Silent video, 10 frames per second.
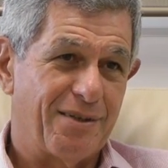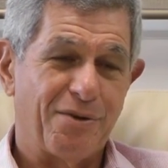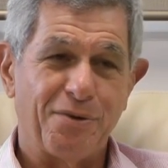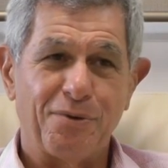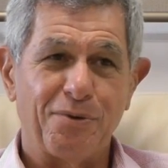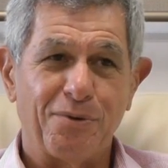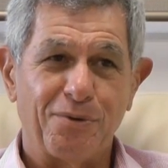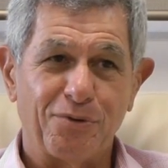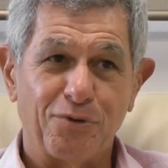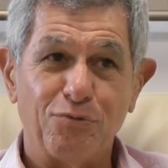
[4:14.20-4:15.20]
euh,
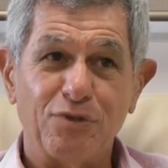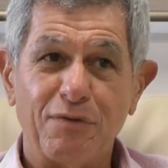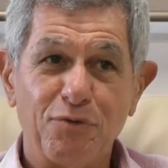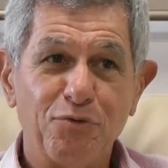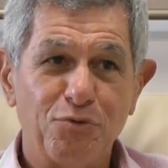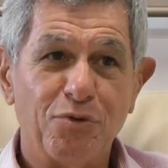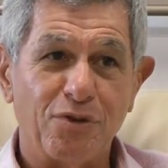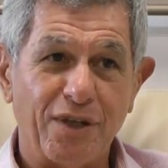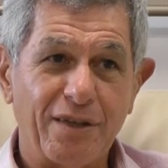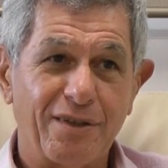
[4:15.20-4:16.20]
que nous avions, nous,
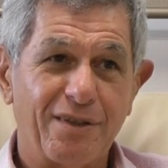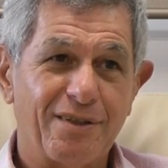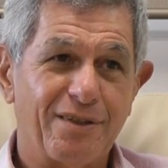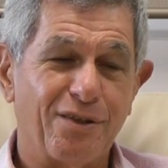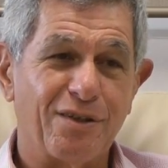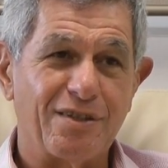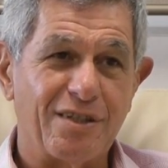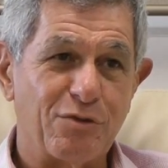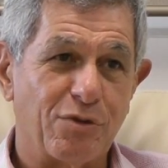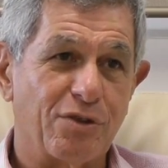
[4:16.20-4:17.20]
en tête dans les
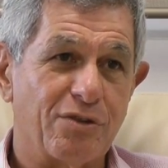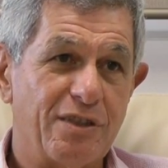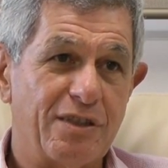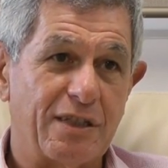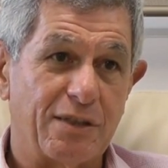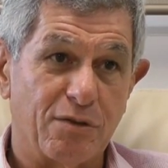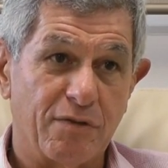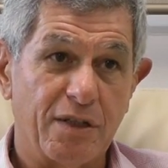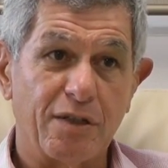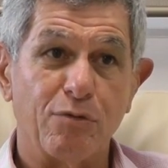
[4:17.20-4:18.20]
années
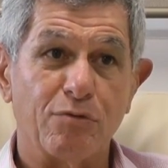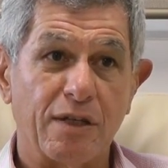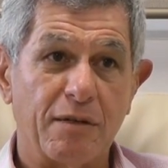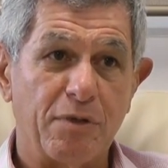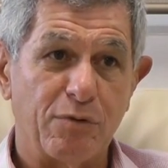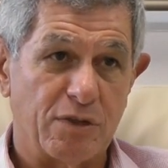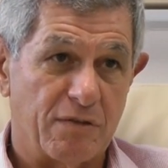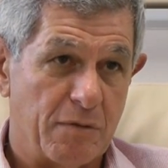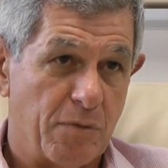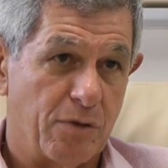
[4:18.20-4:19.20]
70-80 et qui nous a amenés aux
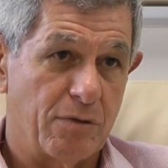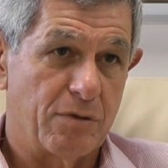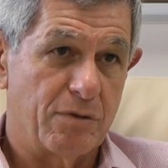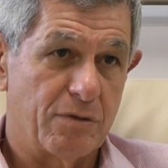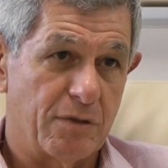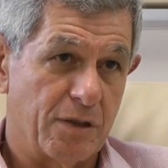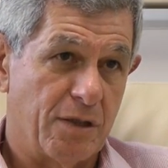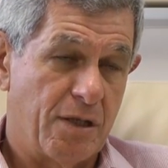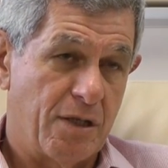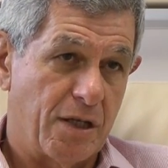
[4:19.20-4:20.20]
événements.
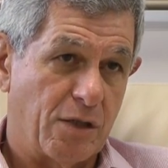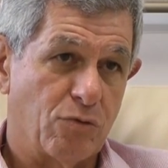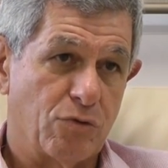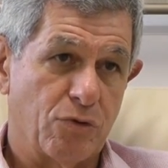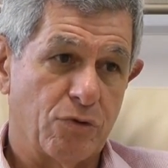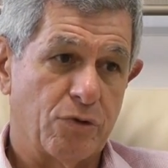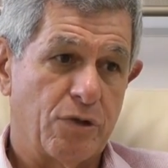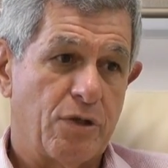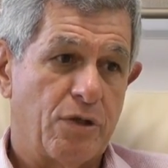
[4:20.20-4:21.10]
Et donc, euh,